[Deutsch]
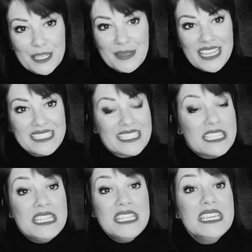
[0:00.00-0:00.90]
damit hätte ich
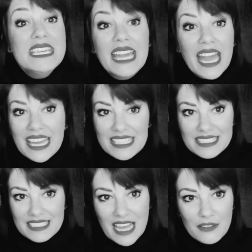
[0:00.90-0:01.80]
nie
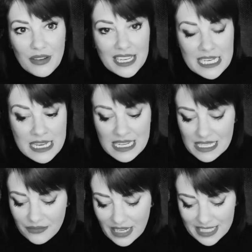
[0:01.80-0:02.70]
gerechnet. Einfach
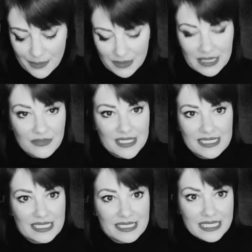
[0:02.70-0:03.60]
nie, weil ich habe mir gedacht, was
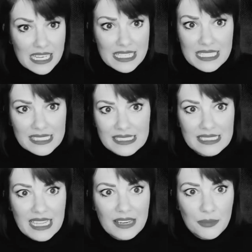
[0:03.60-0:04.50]
interessiert die das
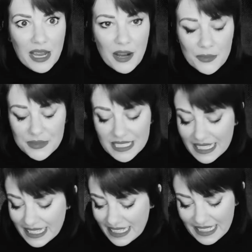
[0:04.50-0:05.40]
denn dann überhaupt?
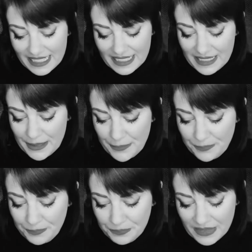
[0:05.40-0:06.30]

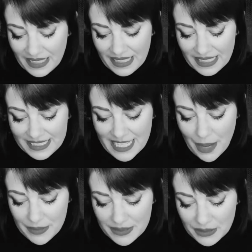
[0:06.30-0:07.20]
Ähm, ich
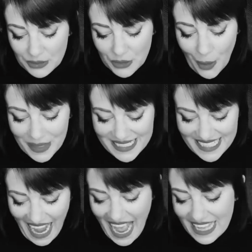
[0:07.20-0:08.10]
habe
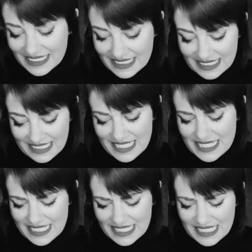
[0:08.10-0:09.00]
Kommentare
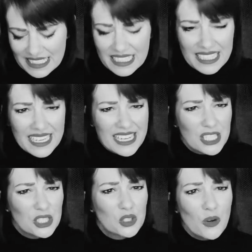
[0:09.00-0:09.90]
gekriegt, die
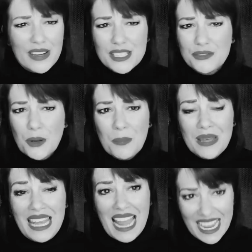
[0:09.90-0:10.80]
sowas von
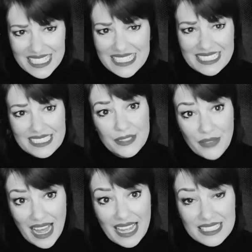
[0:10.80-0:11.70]
beleidigend
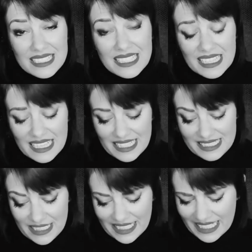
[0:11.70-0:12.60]
waren,
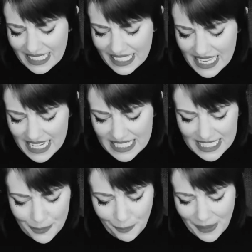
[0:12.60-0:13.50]
die
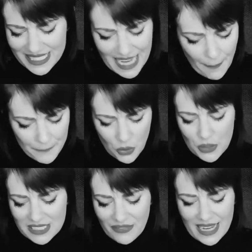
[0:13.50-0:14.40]
richtig
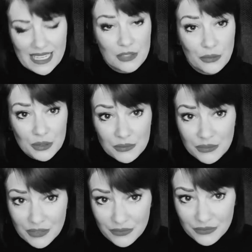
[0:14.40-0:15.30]
bitterböse waren, also von